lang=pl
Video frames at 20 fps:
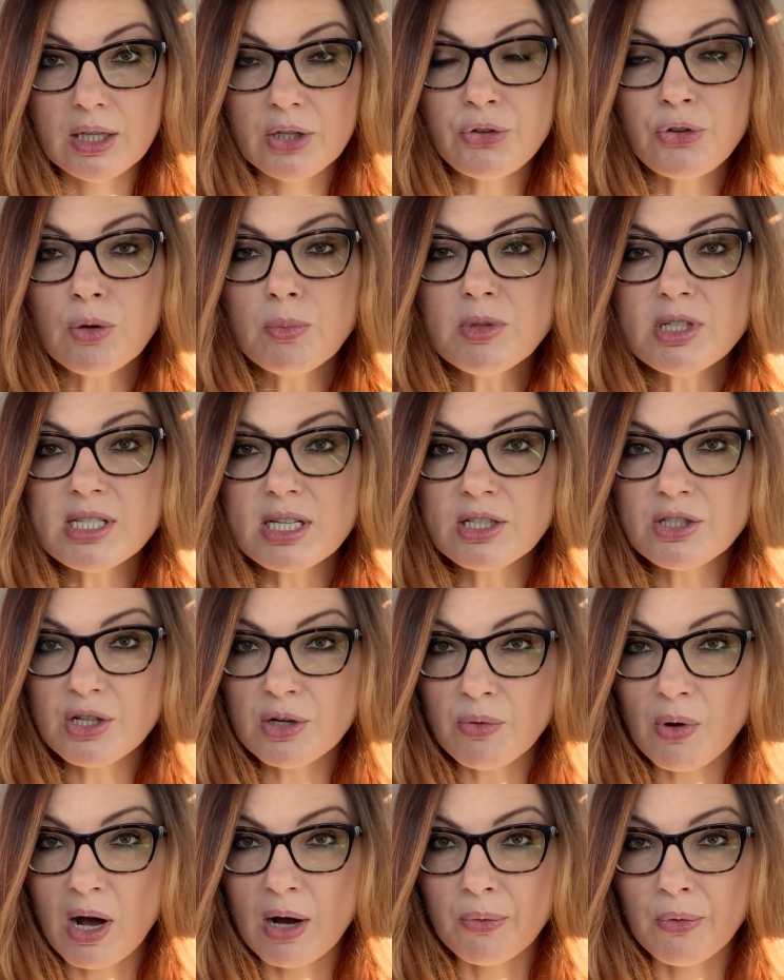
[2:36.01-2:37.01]
I to by
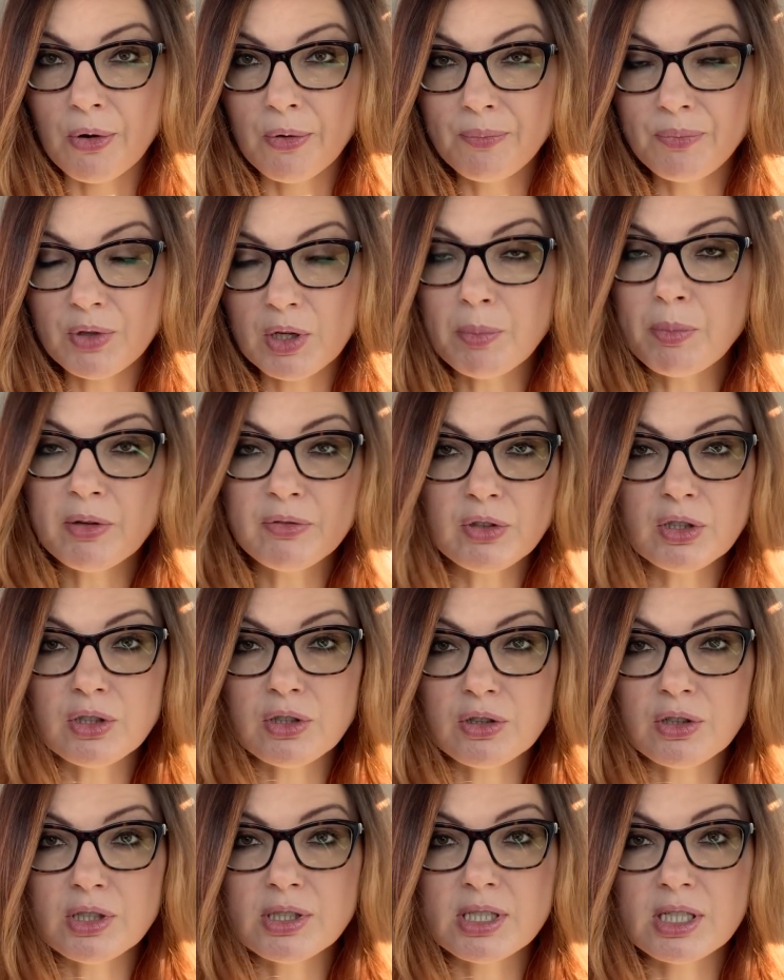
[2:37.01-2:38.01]
zadziałało, i pewnie
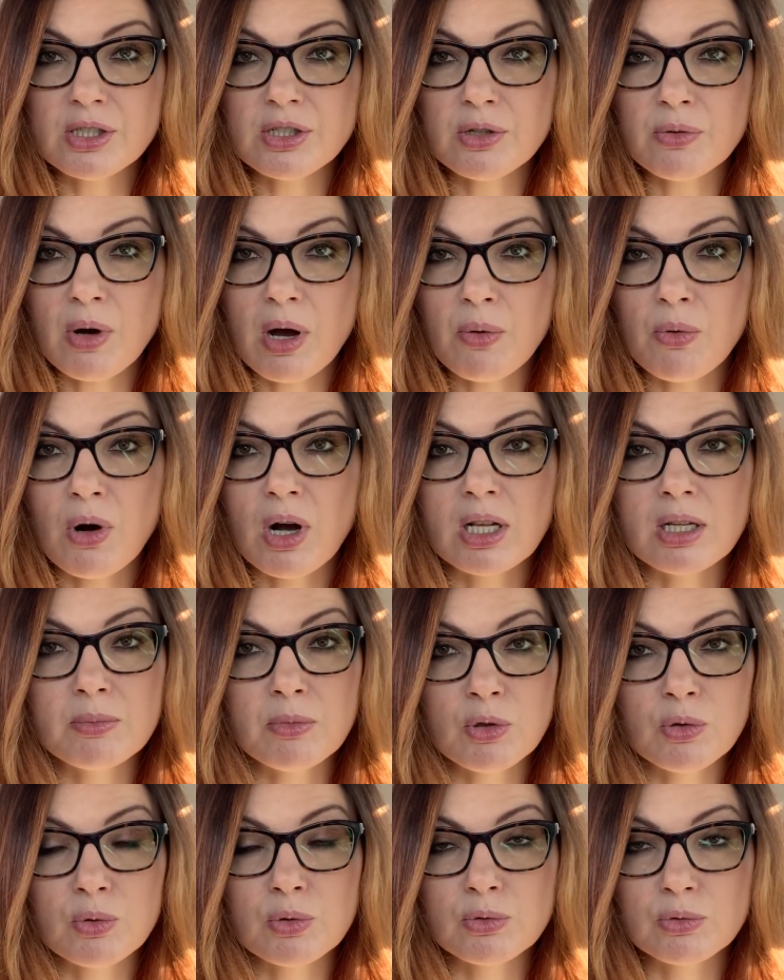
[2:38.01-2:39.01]
trochę zadziałało, ale
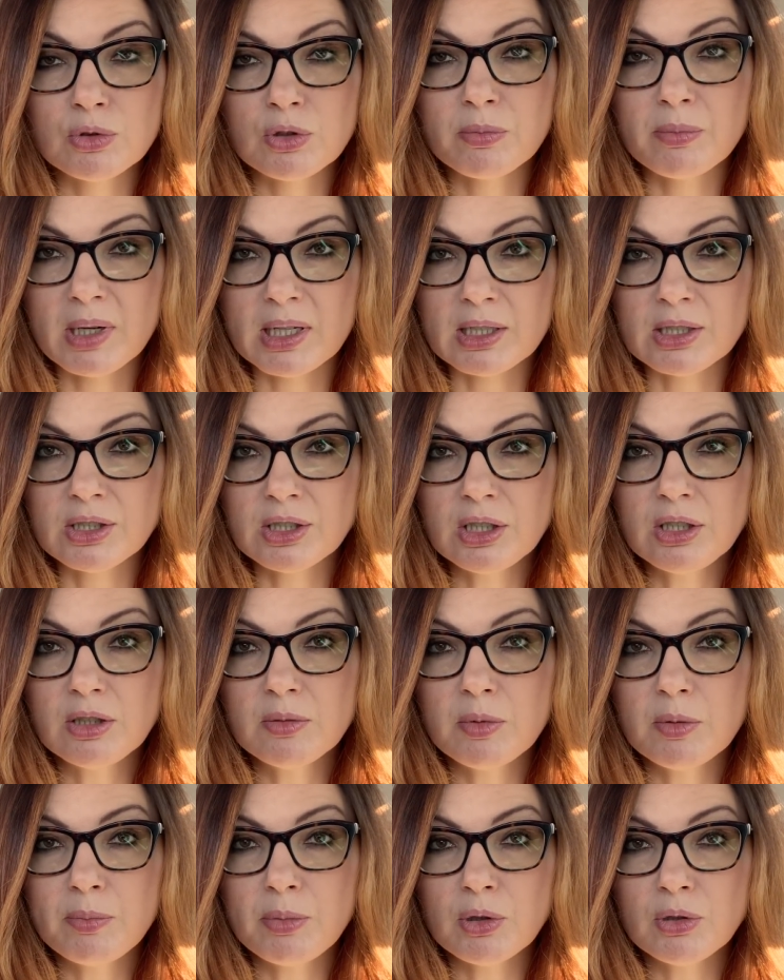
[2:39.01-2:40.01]
mogło dużo bardziej,
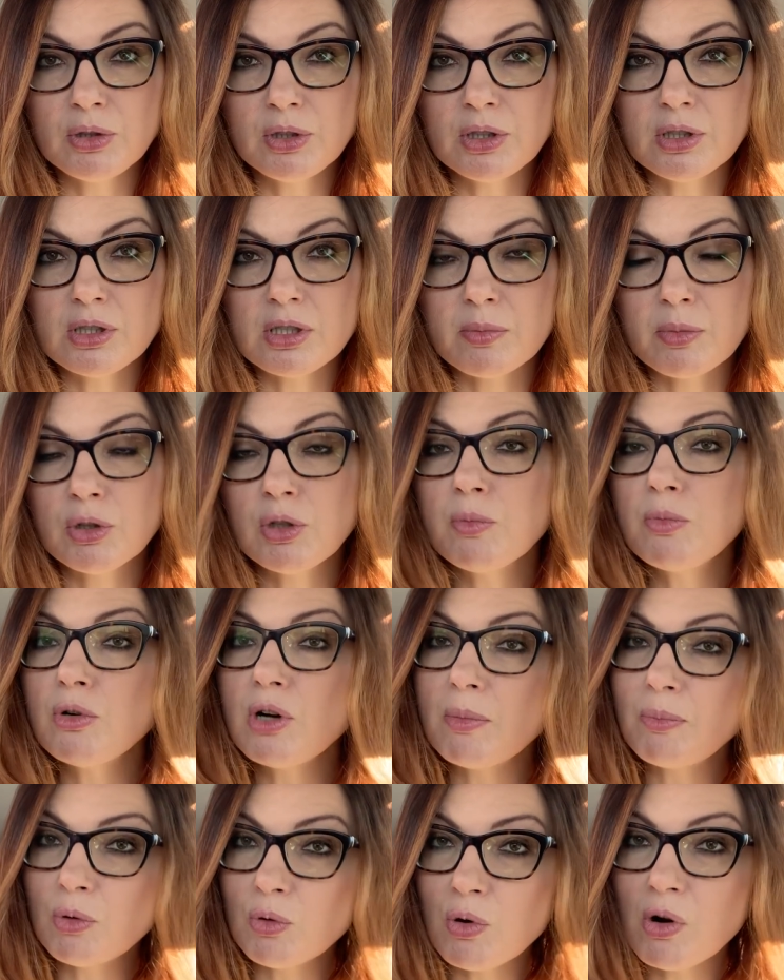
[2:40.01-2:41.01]
gdyby politycy, bo to
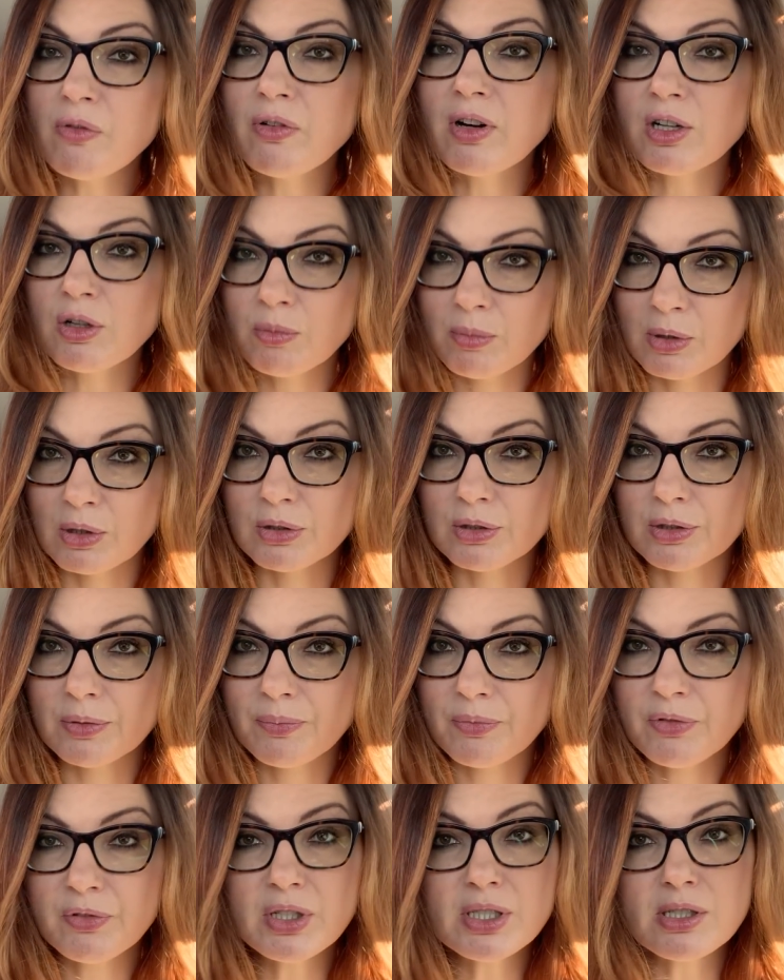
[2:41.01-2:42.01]
była połowa roboty.
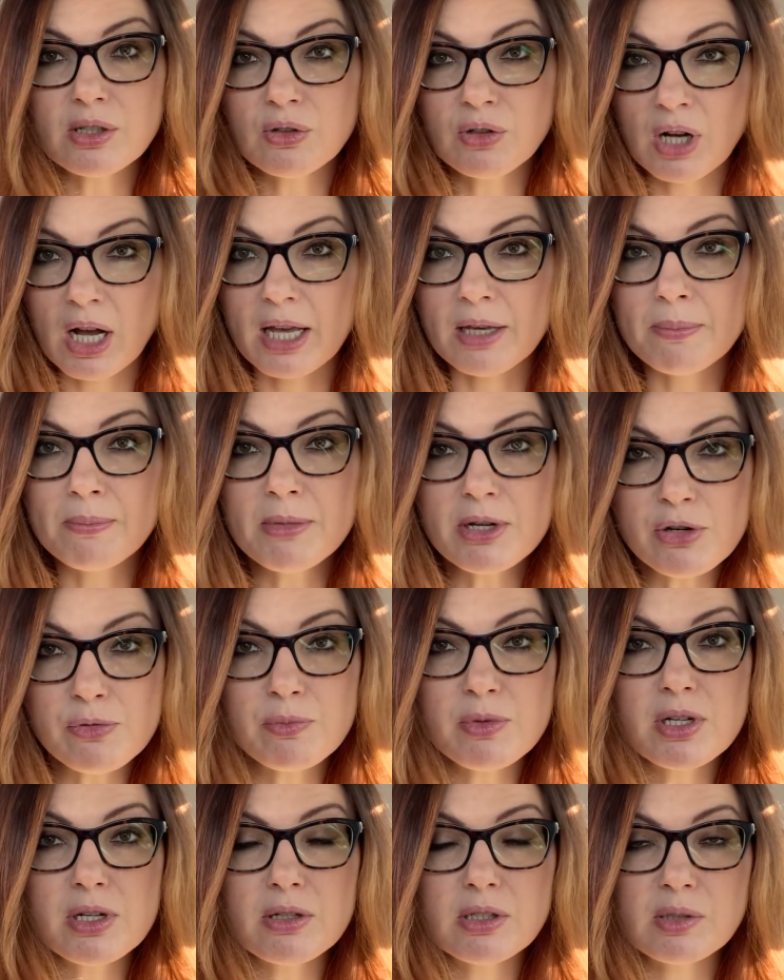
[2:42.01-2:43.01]
Więc okej, okay,
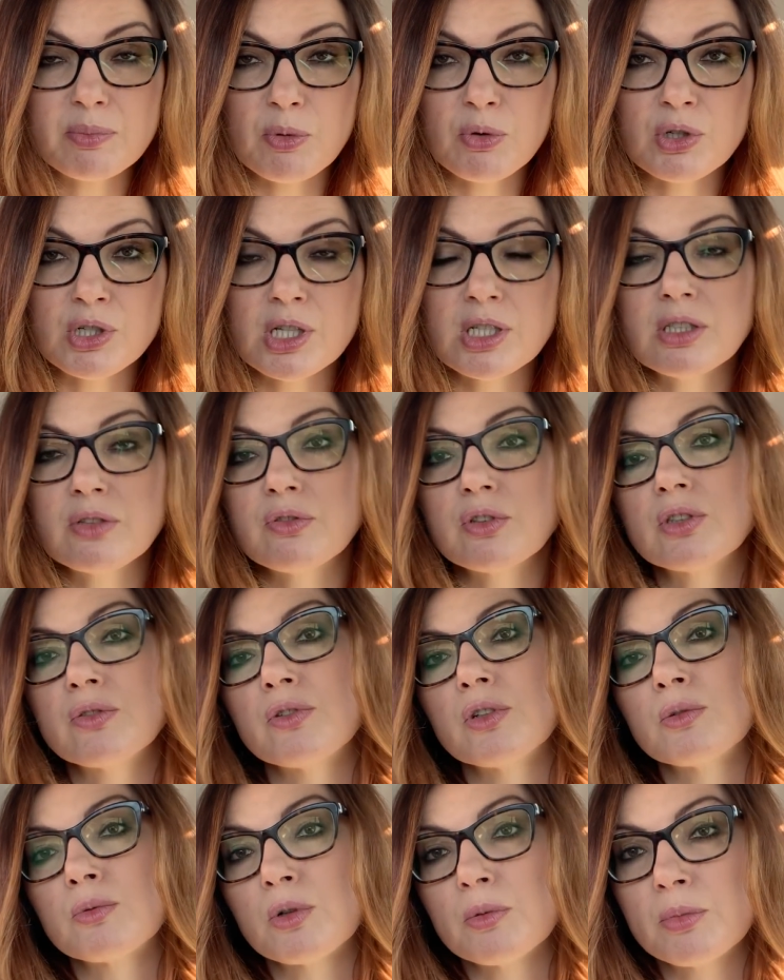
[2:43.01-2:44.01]
myśmy, społeczeństwo,
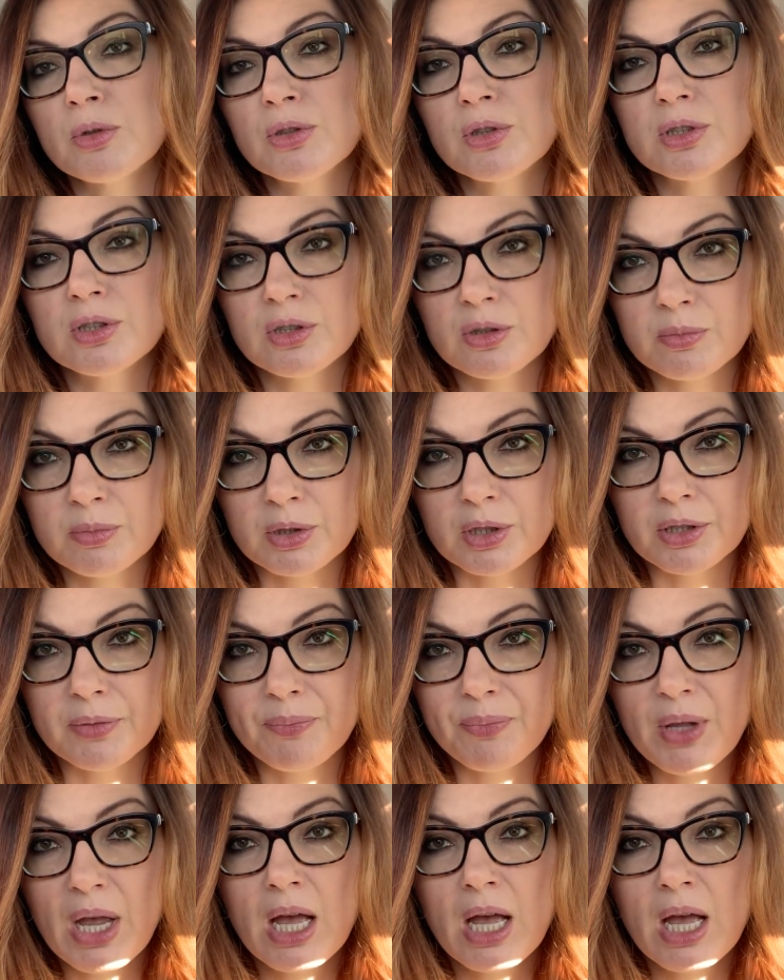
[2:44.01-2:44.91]
swoją robotę zrobili.